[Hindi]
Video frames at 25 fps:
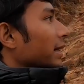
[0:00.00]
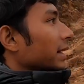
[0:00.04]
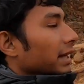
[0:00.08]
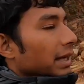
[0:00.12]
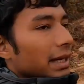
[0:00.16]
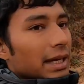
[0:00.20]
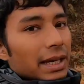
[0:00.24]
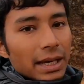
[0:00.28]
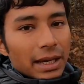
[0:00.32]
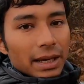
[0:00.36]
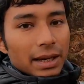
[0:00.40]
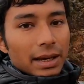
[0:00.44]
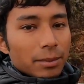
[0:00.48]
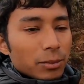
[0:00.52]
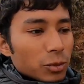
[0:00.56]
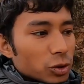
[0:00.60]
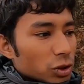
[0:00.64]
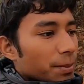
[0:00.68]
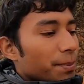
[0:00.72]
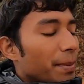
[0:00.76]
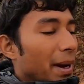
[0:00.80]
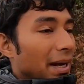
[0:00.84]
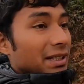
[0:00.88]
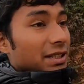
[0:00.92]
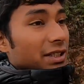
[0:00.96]
कि
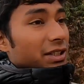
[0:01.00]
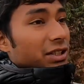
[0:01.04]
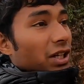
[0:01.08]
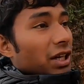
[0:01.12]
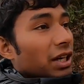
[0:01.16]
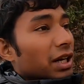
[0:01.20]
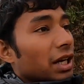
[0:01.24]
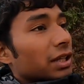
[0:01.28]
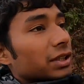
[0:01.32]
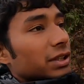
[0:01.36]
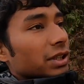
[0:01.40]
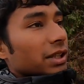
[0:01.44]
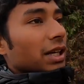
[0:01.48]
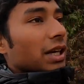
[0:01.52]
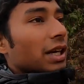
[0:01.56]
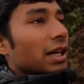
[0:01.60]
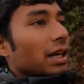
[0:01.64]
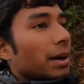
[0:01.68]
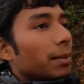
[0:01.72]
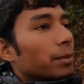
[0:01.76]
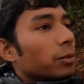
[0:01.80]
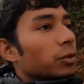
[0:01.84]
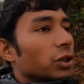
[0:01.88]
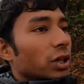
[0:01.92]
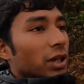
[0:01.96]
मुझे मैसेज करना चाहिए
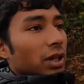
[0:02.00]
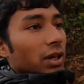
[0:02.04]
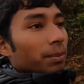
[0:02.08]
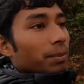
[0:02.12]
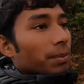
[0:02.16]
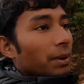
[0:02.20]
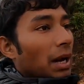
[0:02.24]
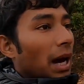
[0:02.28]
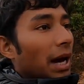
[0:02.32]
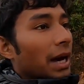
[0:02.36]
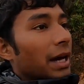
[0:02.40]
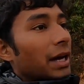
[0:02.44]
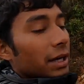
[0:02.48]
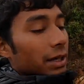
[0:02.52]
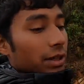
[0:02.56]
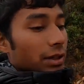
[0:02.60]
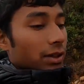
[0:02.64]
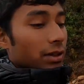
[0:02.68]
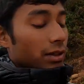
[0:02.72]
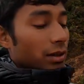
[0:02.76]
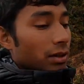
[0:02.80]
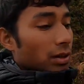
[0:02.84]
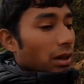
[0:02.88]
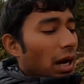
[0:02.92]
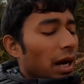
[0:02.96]
या मुझे रिप्लाई
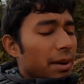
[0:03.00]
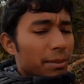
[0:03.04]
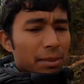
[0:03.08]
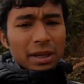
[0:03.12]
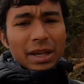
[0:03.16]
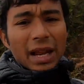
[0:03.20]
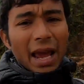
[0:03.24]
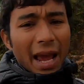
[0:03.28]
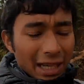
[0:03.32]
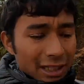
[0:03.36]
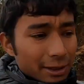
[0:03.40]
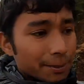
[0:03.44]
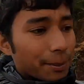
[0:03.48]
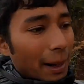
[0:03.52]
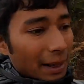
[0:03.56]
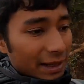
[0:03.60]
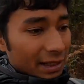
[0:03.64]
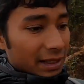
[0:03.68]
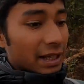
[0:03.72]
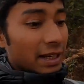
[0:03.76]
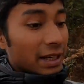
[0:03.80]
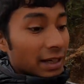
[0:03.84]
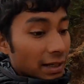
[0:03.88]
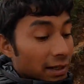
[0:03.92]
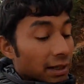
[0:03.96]
आई मीन
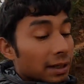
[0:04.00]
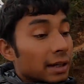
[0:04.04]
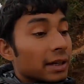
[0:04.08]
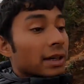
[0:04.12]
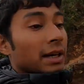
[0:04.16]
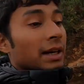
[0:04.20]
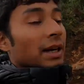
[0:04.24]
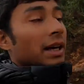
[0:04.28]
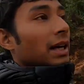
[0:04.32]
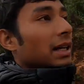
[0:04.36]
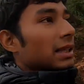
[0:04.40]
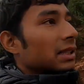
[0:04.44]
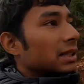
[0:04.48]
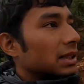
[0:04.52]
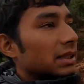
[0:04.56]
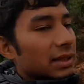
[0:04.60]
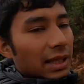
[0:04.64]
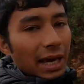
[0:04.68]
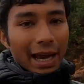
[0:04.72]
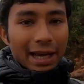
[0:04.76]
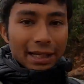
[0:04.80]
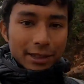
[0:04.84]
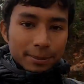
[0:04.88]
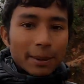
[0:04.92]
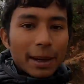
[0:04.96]
एक्सपेक्टिंग इट्स द
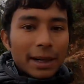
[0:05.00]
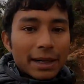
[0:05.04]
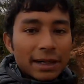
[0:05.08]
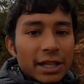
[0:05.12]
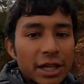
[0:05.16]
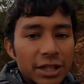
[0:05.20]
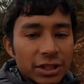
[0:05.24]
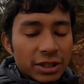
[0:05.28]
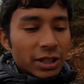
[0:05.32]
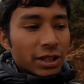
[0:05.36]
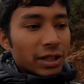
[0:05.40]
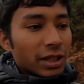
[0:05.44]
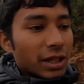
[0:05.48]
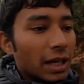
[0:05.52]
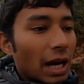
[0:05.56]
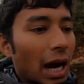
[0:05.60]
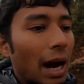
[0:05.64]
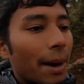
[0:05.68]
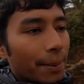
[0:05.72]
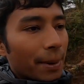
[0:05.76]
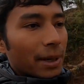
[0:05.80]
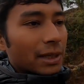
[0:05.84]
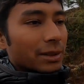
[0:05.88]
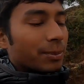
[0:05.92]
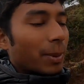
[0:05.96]
एक्सपेक्टेशन कि
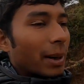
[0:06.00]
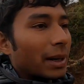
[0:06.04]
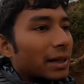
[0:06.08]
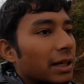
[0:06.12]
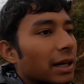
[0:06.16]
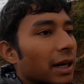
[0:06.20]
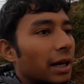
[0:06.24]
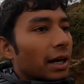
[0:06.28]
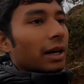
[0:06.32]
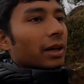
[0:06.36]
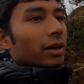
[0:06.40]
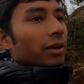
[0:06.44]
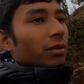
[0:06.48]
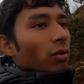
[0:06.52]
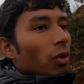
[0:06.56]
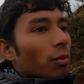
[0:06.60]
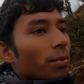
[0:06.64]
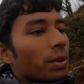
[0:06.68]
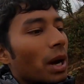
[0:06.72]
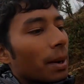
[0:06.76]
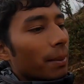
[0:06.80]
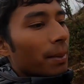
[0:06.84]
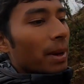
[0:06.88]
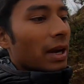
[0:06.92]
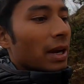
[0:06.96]
आप एक्सपेक्ट कर रहे हैं कि वो
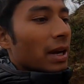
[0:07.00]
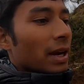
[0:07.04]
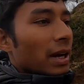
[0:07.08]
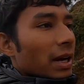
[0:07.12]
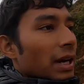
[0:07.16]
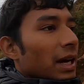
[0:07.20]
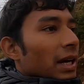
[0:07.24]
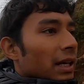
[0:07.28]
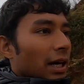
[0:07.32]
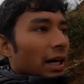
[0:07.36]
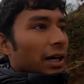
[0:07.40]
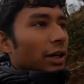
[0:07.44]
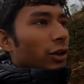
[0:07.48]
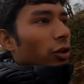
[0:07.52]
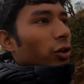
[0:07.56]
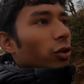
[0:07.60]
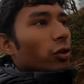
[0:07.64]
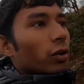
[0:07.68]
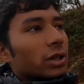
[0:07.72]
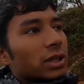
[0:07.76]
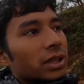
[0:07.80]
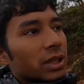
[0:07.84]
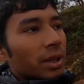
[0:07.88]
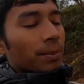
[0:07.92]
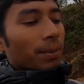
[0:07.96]
भी हमें
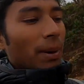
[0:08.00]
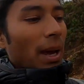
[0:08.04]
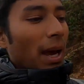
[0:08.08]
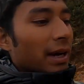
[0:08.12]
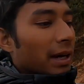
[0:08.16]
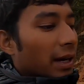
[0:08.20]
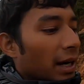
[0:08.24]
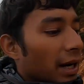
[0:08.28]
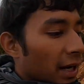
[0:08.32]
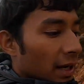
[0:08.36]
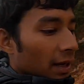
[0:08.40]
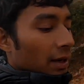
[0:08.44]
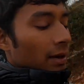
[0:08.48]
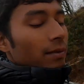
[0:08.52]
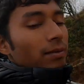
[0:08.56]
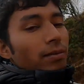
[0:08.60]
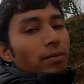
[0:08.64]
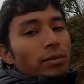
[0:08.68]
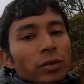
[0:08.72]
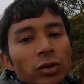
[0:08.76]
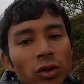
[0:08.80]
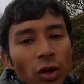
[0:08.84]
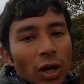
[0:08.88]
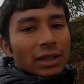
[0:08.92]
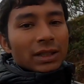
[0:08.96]
कंटिन्यूस रिप्लाई करें
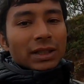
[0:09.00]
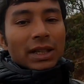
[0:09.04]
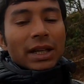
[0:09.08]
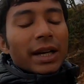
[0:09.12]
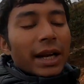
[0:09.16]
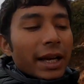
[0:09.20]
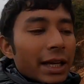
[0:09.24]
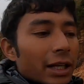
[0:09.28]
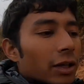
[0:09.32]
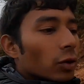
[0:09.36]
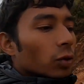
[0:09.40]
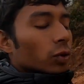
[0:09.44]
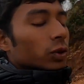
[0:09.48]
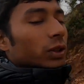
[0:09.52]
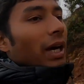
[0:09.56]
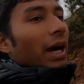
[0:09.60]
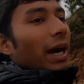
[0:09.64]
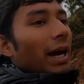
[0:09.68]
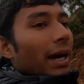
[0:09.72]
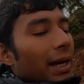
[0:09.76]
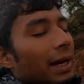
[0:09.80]
तो ऐसा नहीं होता है